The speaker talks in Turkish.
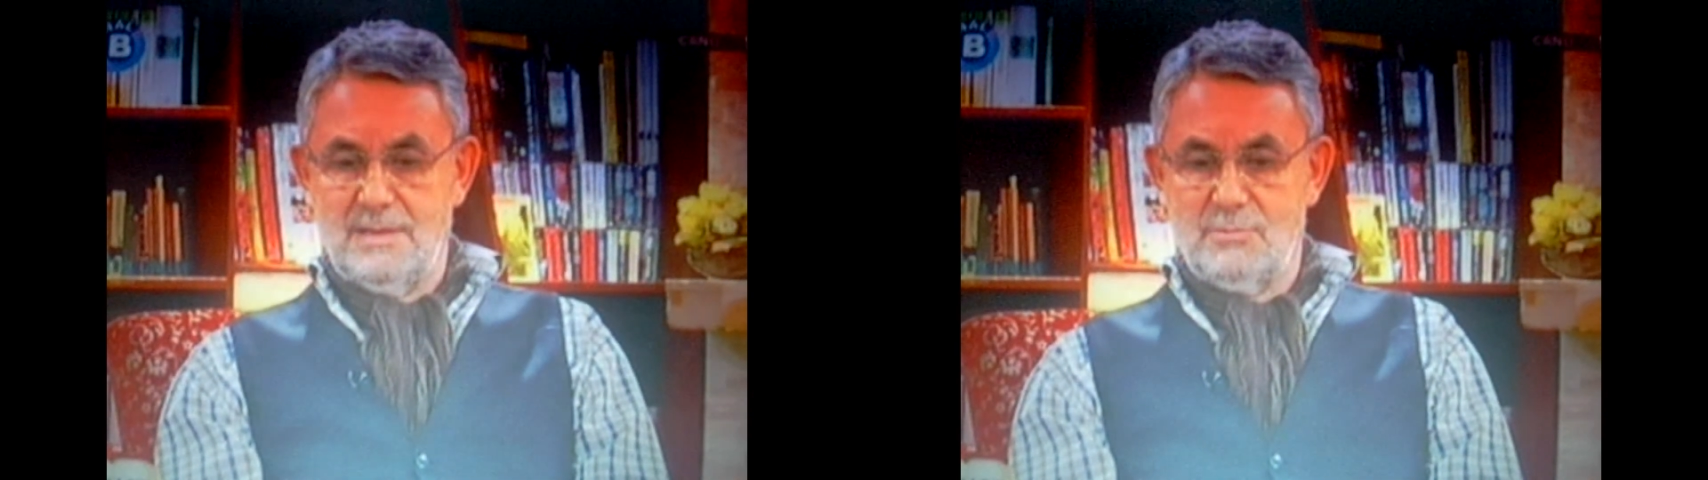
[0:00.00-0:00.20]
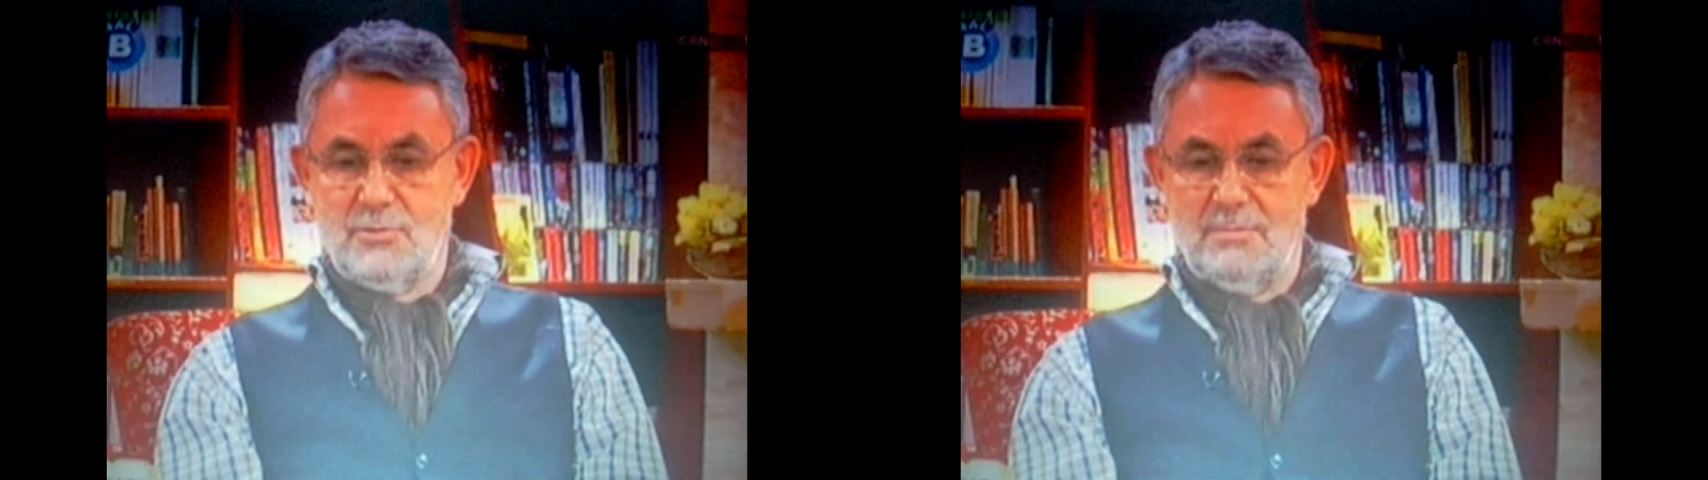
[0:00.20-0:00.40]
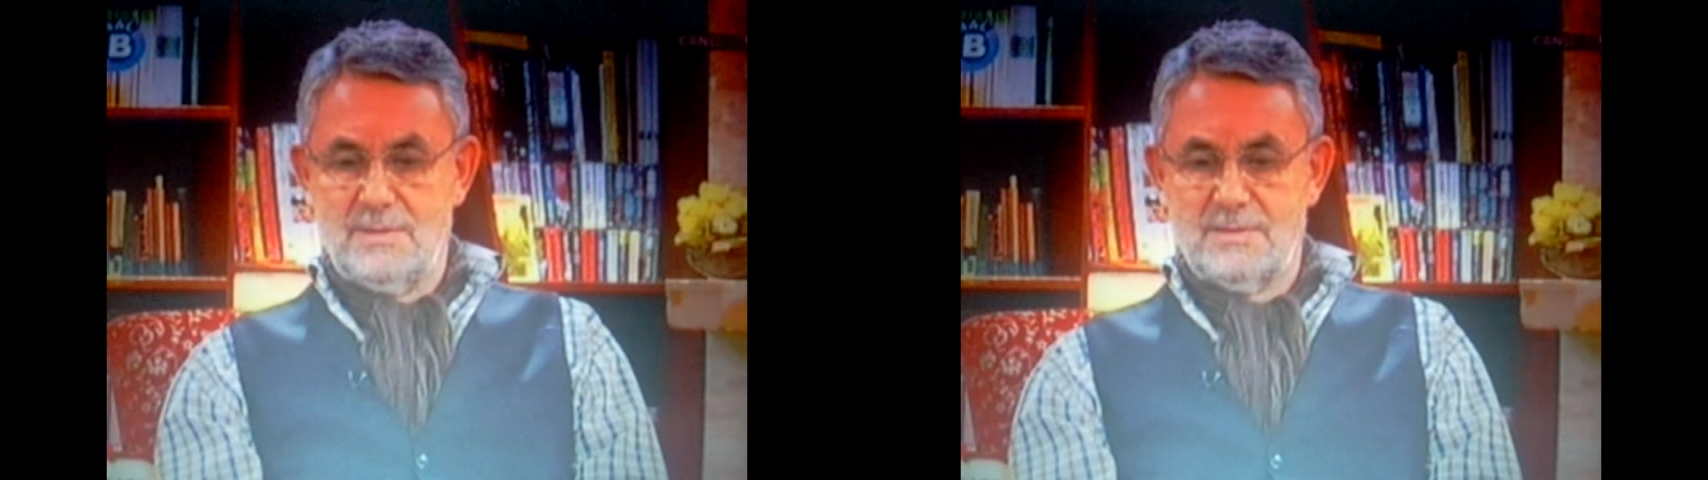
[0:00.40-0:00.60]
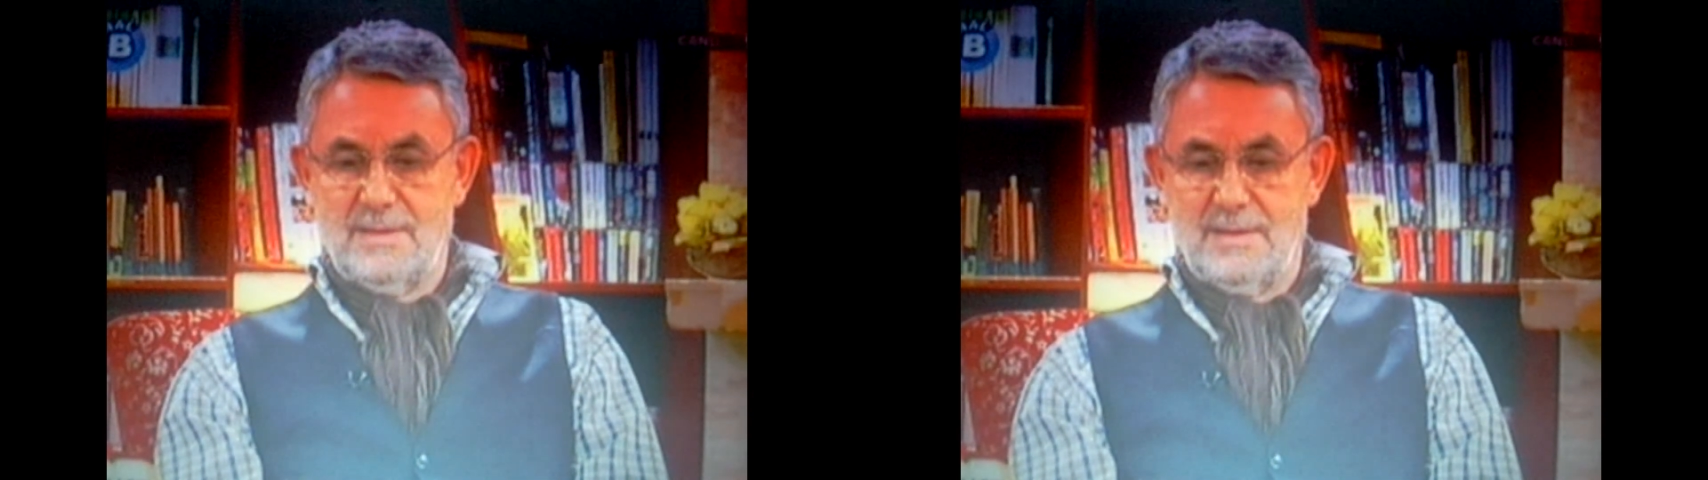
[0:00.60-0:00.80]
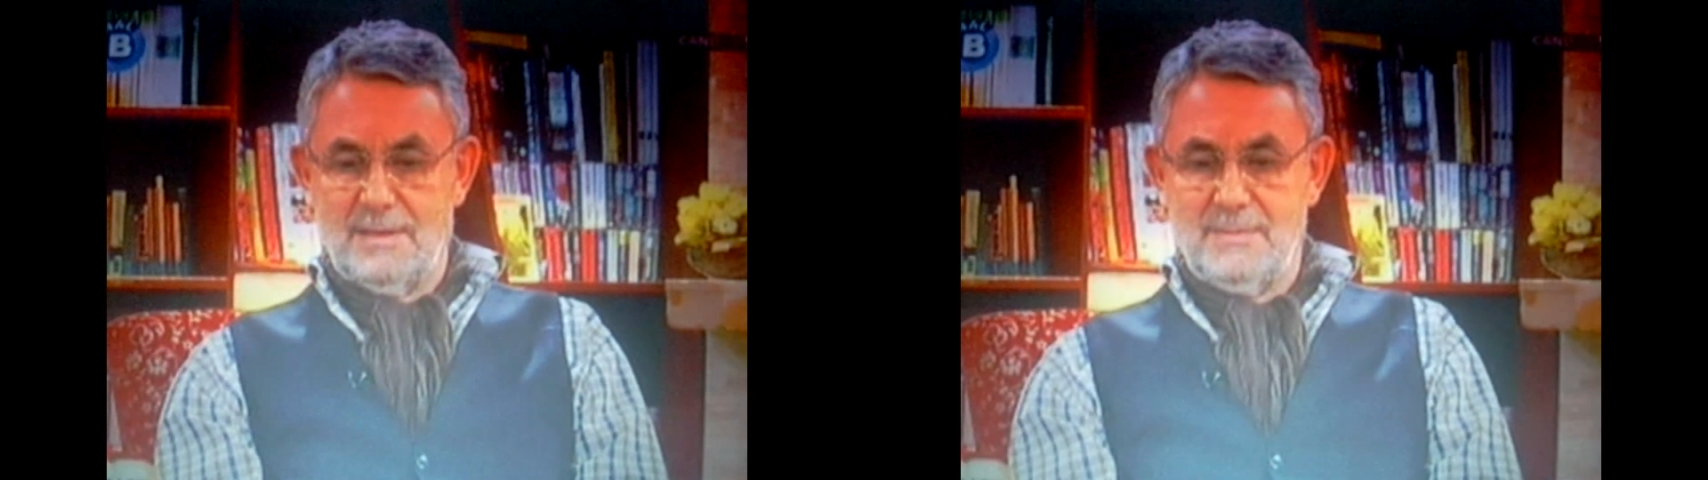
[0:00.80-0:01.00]
girmiş
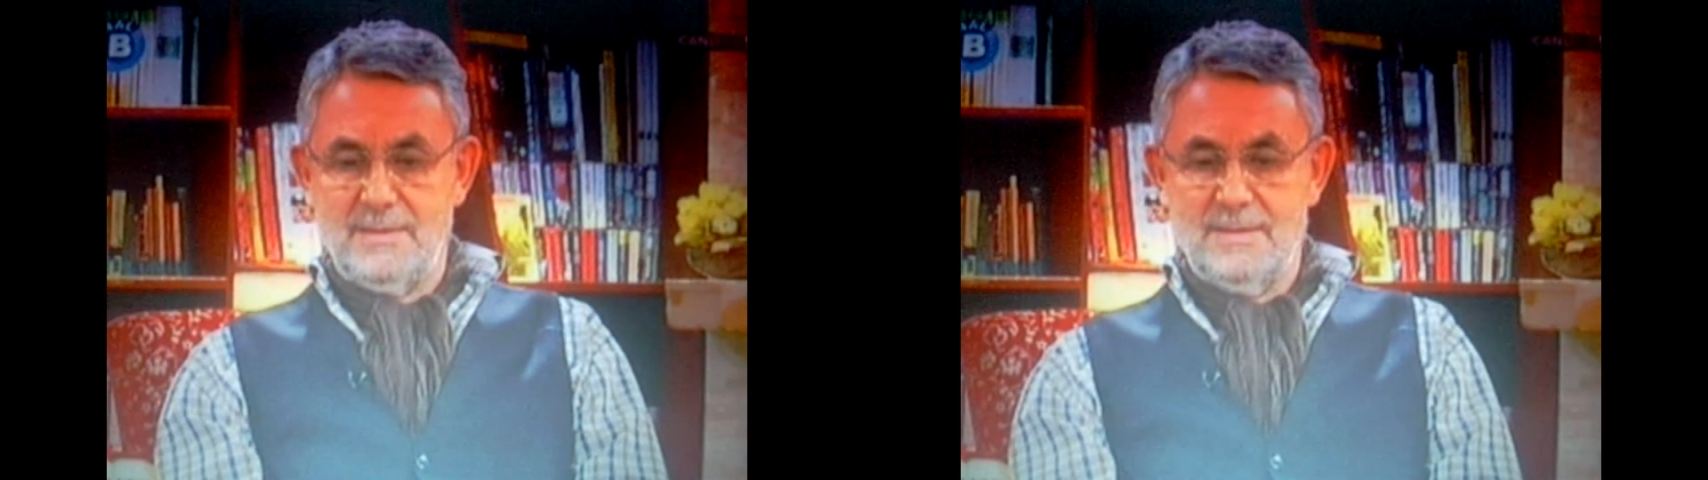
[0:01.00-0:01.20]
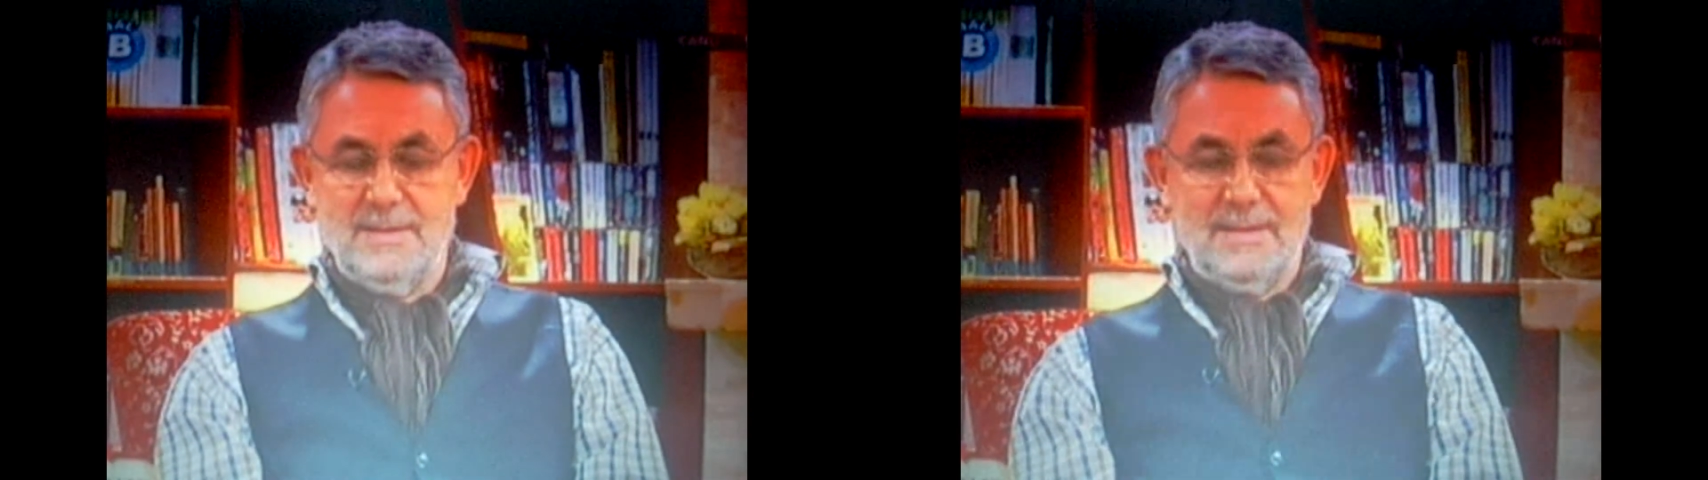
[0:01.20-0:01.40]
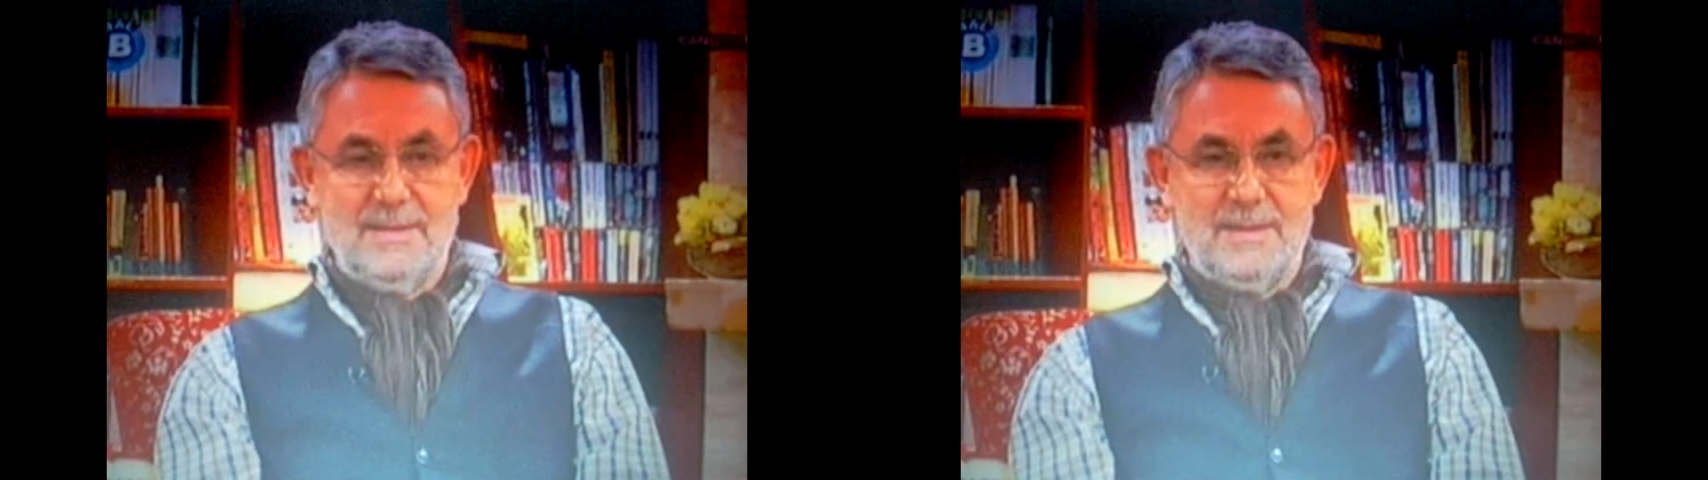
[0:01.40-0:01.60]
olmasına rağmen